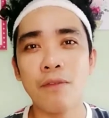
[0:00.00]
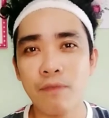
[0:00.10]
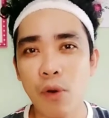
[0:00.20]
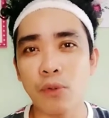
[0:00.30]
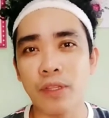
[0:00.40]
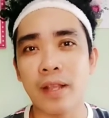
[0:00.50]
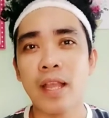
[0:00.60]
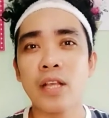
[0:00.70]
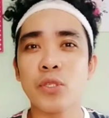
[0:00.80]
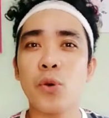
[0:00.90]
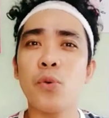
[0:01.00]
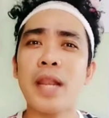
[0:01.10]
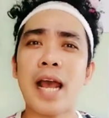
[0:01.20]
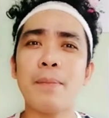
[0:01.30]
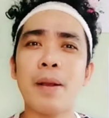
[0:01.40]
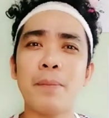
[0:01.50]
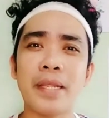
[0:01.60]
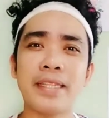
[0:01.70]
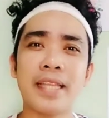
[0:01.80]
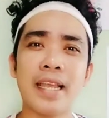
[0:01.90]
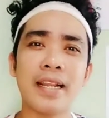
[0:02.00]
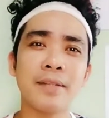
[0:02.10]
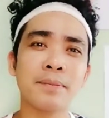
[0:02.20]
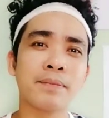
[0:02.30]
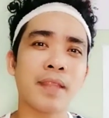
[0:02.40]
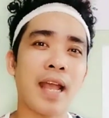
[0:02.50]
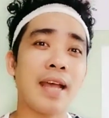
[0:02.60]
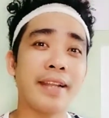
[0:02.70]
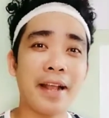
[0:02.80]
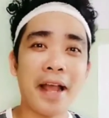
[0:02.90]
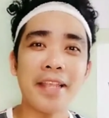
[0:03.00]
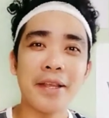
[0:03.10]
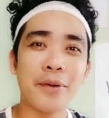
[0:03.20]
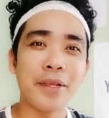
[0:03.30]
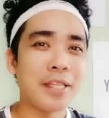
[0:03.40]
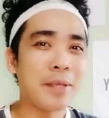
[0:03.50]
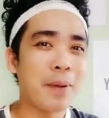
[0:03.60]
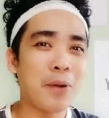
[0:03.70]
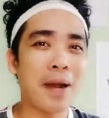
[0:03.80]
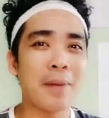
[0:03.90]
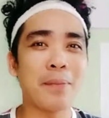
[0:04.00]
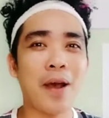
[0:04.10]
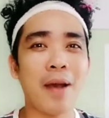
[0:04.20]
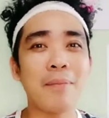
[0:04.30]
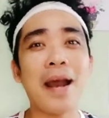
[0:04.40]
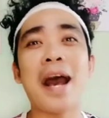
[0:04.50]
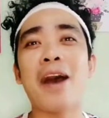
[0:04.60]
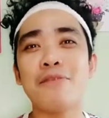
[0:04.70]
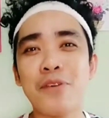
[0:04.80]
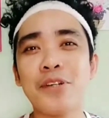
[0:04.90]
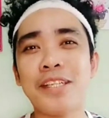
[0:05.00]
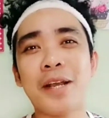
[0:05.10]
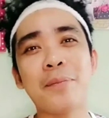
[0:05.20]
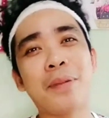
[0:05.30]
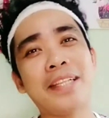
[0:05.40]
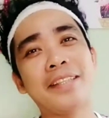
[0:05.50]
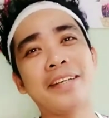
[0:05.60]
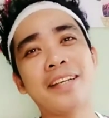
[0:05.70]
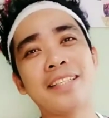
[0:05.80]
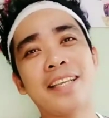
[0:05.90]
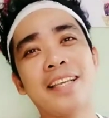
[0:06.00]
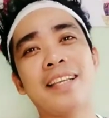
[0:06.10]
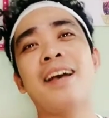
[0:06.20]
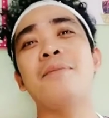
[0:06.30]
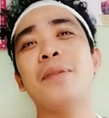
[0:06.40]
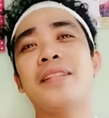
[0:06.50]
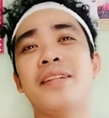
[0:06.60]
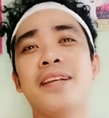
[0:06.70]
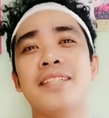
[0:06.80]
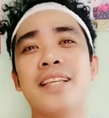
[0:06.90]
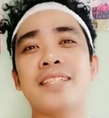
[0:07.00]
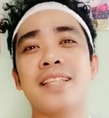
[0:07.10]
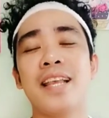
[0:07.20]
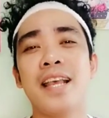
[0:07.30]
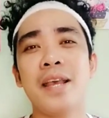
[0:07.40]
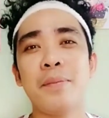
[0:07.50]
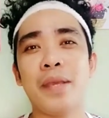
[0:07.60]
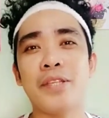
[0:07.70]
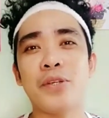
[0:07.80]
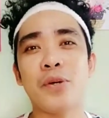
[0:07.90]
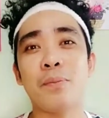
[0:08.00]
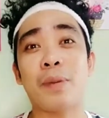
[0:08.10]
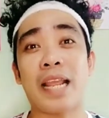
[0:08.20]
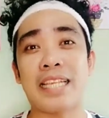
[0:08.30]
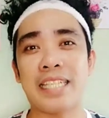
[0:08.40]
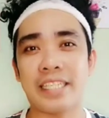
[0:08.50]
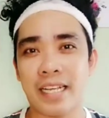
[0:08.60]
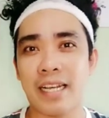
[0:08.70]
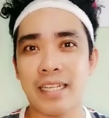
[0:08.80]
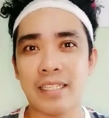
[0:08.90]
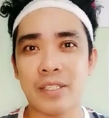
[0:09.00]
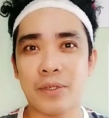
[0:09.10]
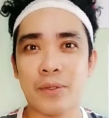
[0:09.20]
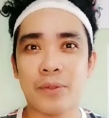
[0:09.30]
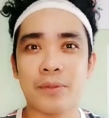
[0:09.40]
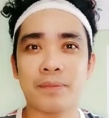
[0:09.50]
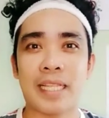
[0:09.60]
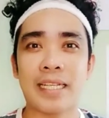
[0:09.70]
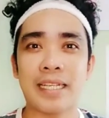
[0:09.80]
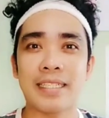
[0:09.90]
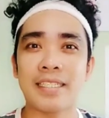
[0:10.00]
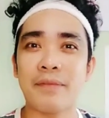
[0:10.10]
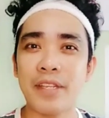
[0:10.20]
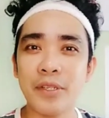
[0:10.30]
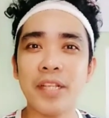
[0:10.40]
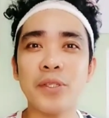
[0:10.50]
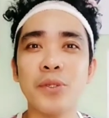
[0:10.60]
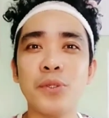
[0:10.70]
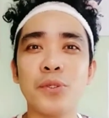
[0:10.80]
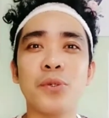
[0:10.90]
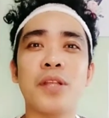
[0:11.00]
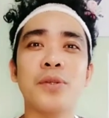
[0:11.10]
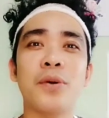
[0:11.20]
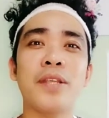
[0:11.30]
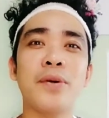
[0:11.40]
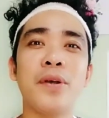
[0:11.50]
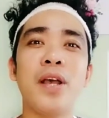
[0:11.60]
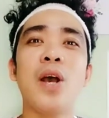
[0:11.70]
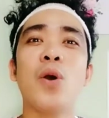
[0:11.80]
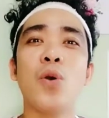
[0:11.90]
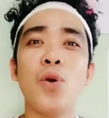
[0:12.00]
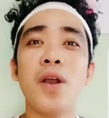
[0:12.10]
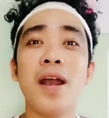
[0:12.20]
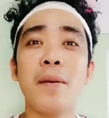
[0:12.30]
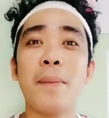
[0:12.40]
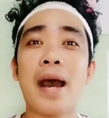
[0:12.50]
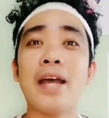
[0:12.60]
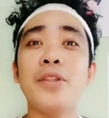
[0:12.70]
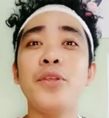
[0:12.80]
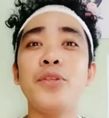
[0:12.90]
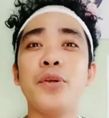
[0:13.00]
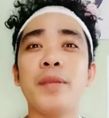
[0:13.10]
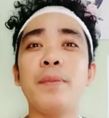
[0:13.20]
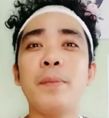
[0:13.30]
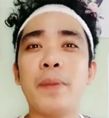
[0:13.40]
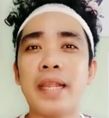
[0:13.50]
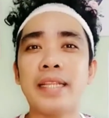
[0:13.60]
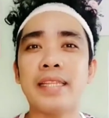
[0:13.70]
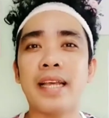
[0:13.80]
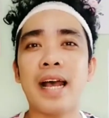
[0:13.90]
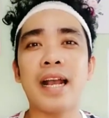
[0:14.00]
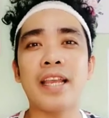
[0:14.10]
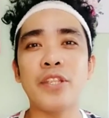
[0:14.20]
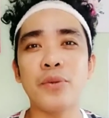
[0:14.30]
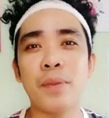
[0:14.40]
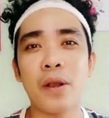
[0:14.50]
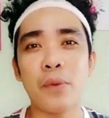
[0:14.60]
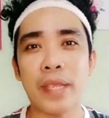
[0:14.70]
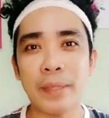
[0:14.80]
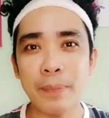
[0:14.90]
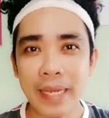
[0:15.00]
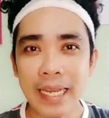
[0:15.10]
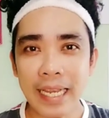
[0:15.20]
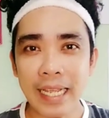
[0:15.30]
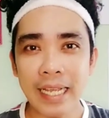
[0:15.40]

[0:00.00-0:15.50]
phone. So kung wala ka pang printer, uh, nakagaya ko, hindi pa ako maka- maka-afford ng printer kasi ang printer kasi is medyo pricey siya. So sa video na ito, tuturuan ko kayo kung paano nyo ipiprint ang inyong mga waybill